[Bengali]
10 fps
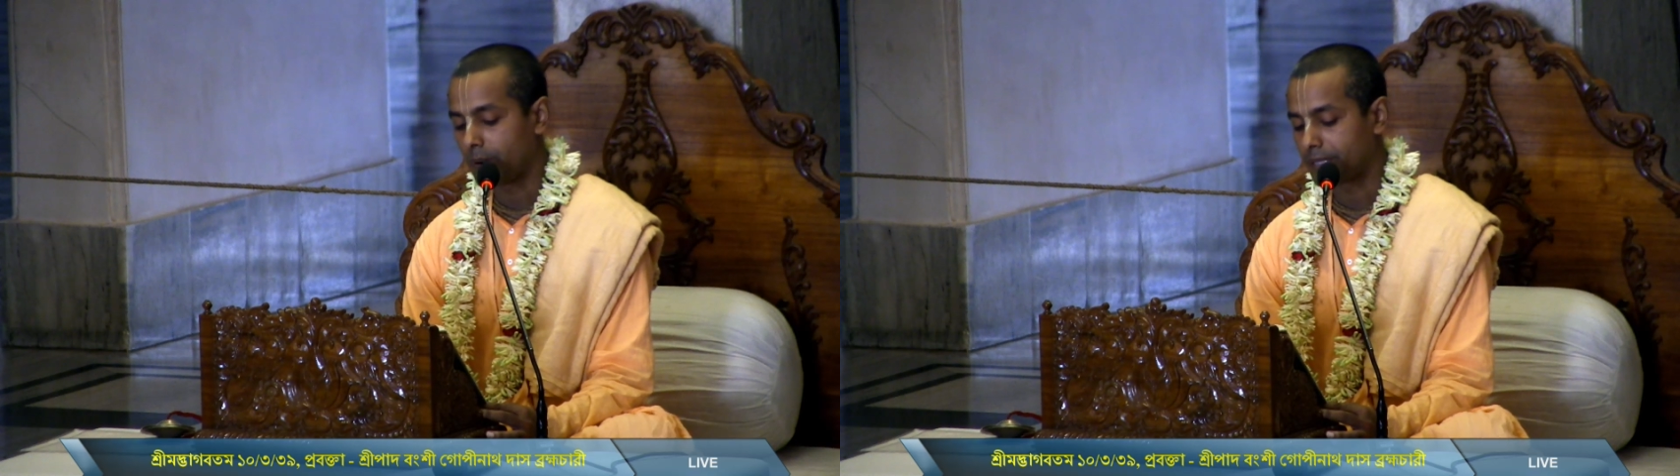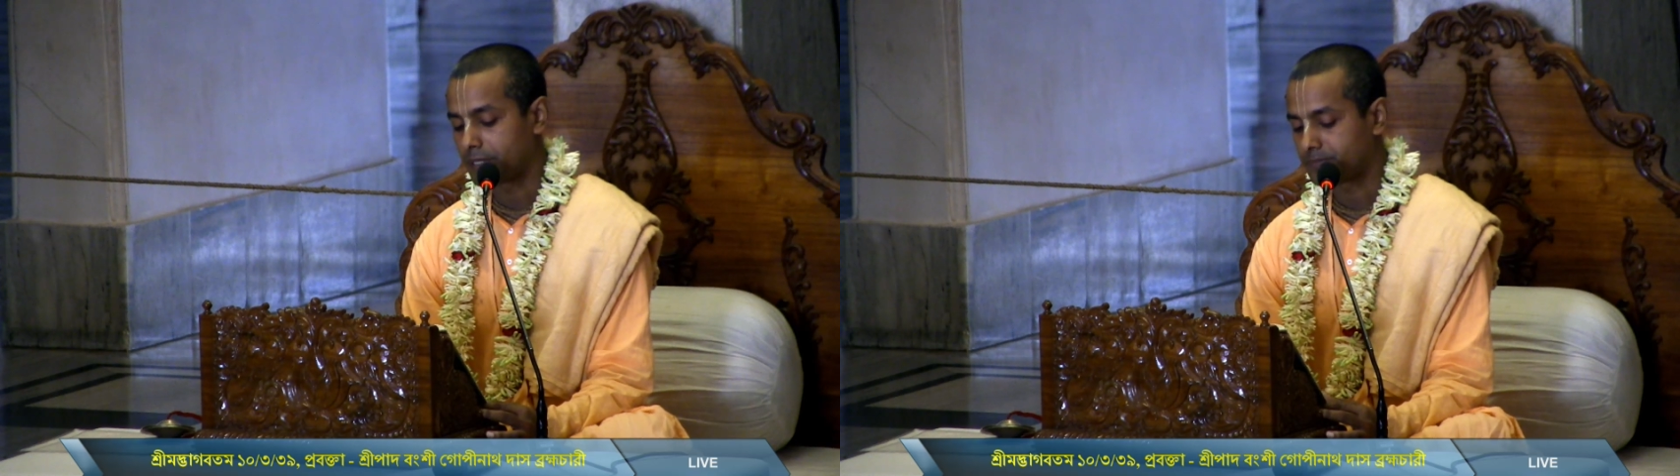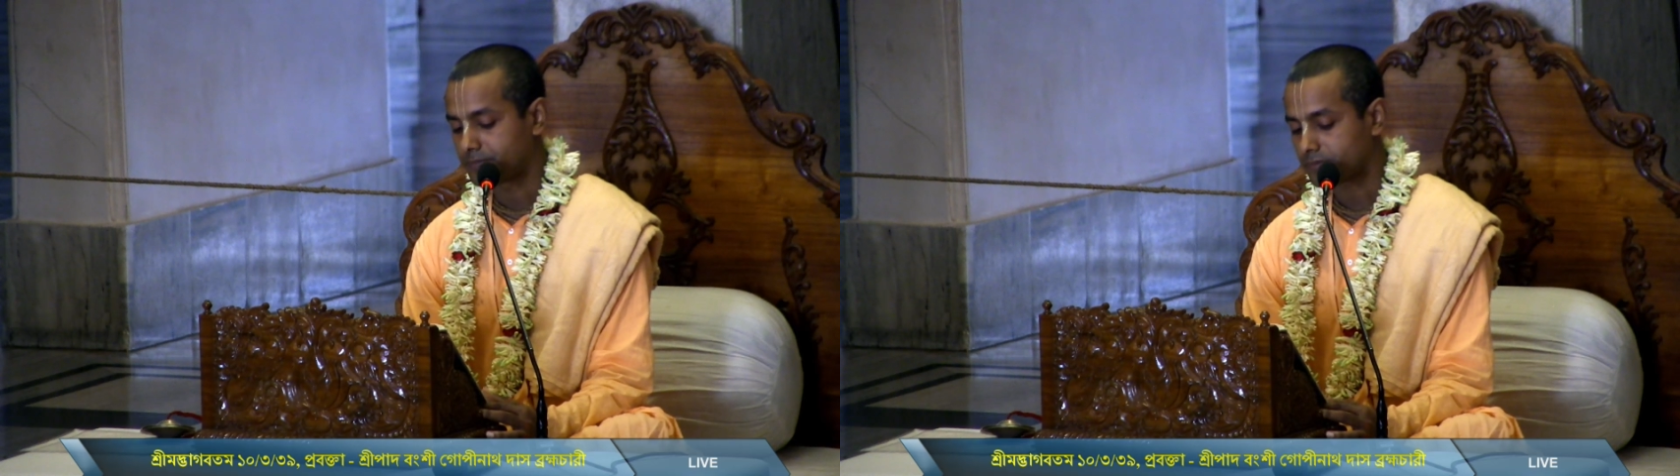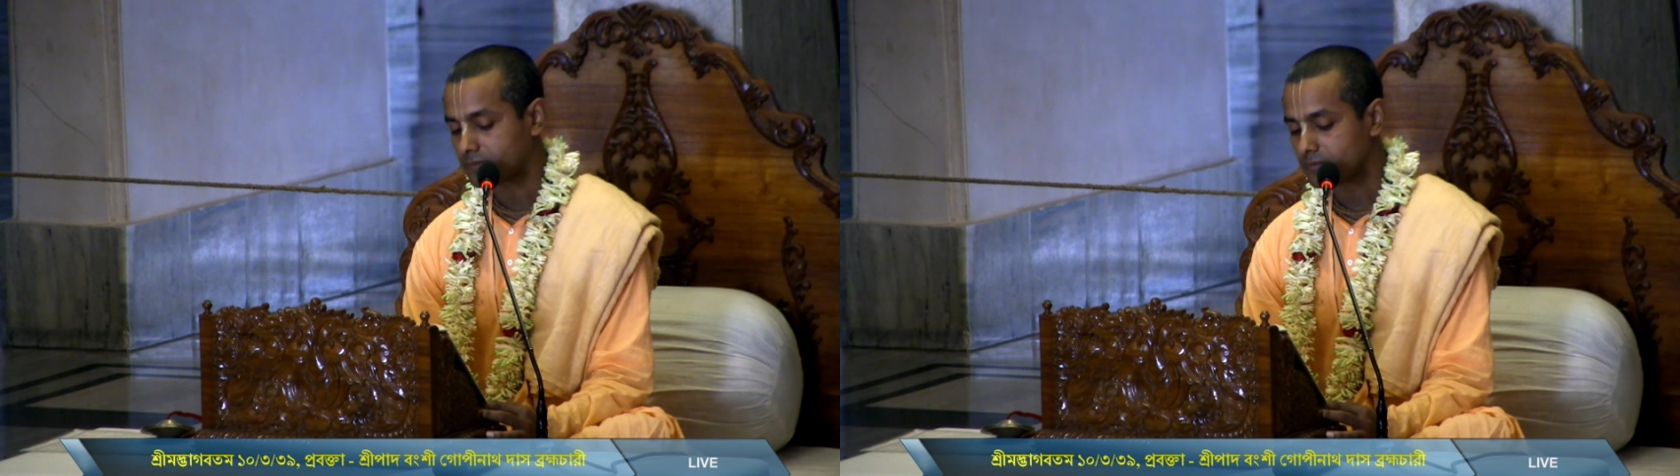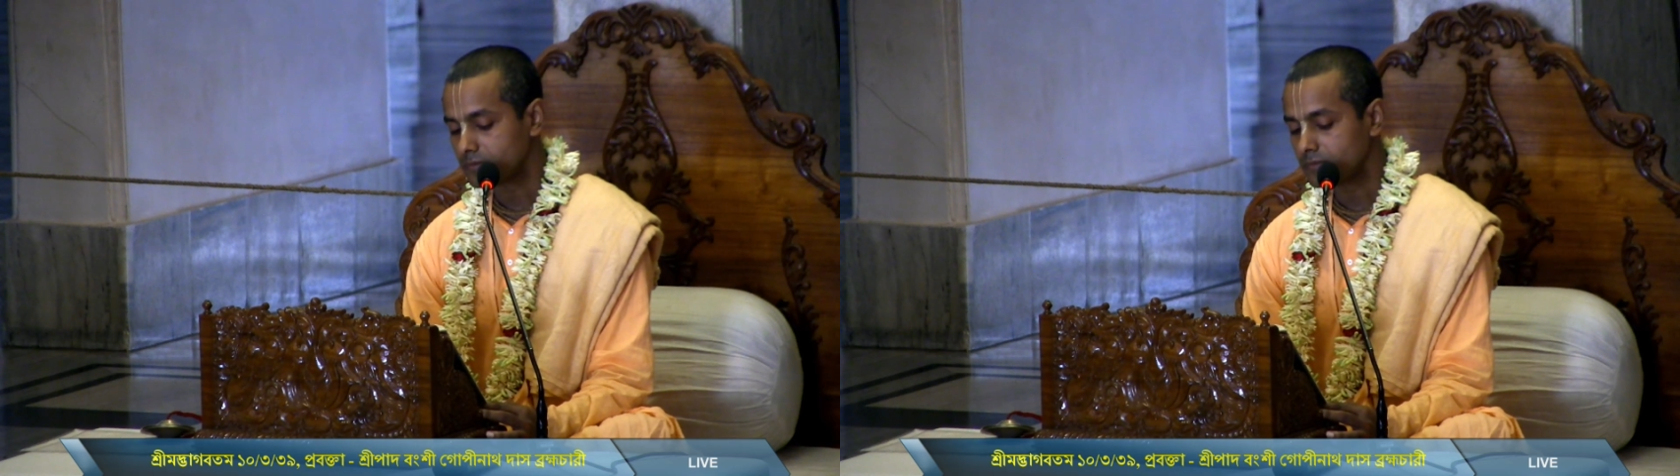হয়
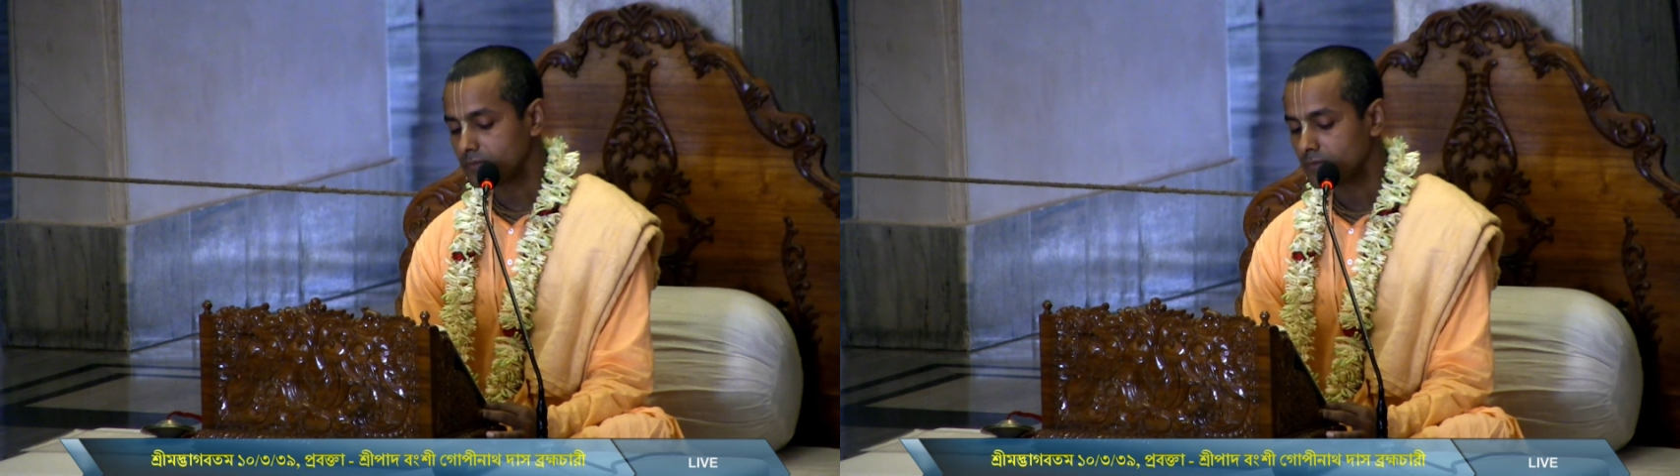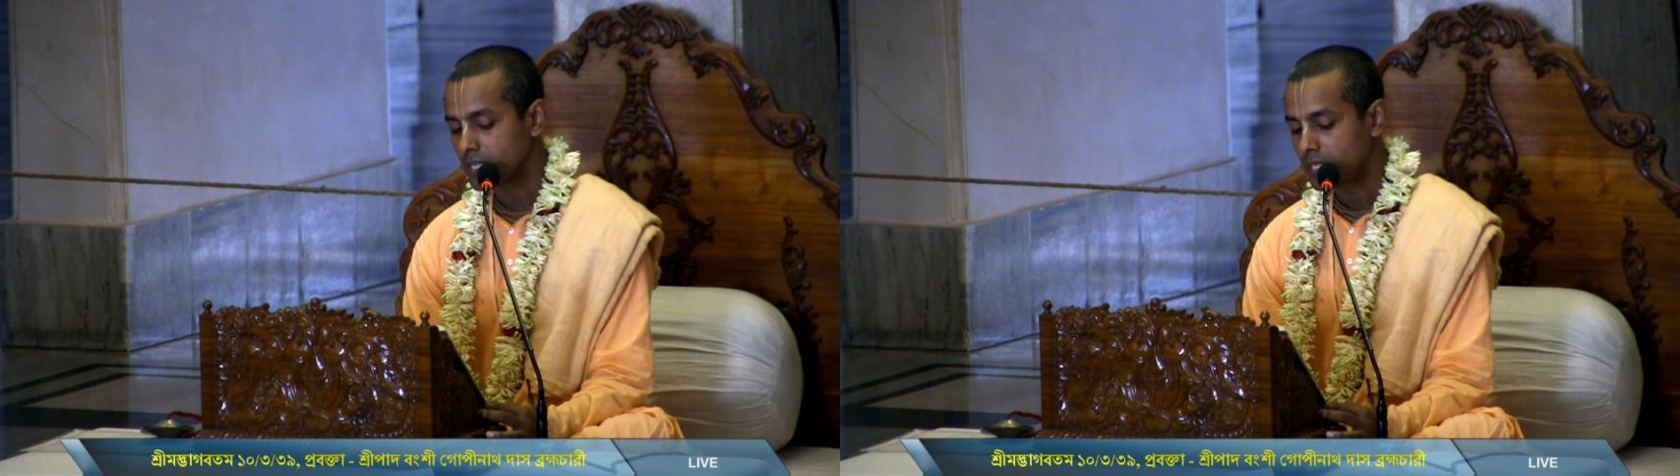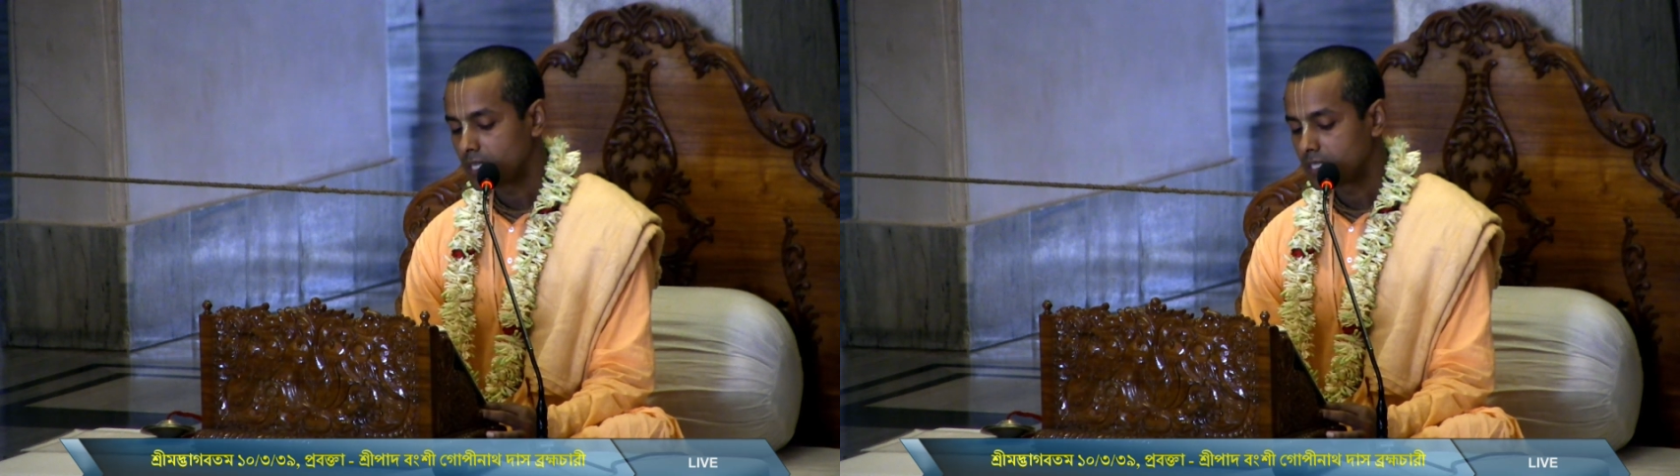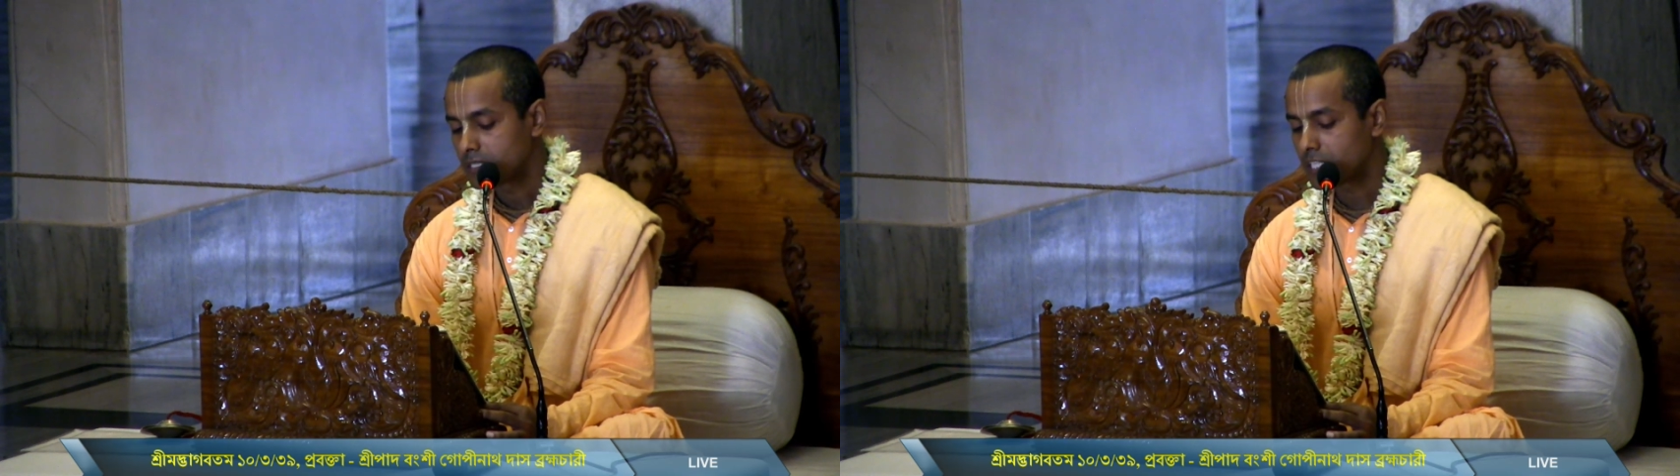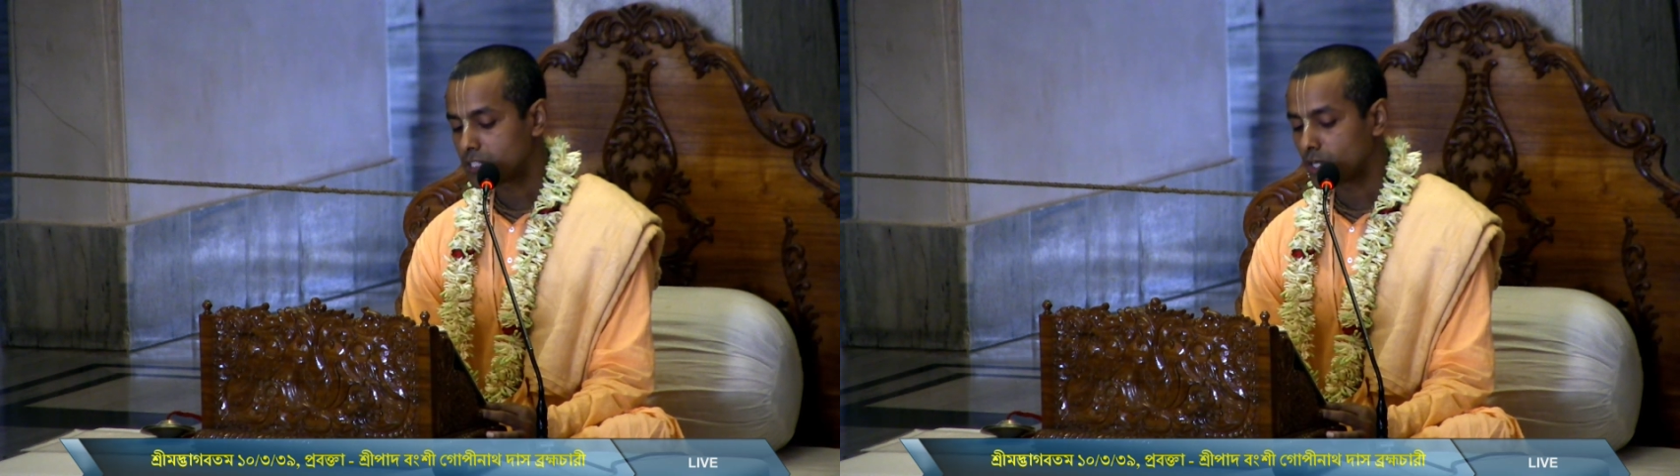শ্রী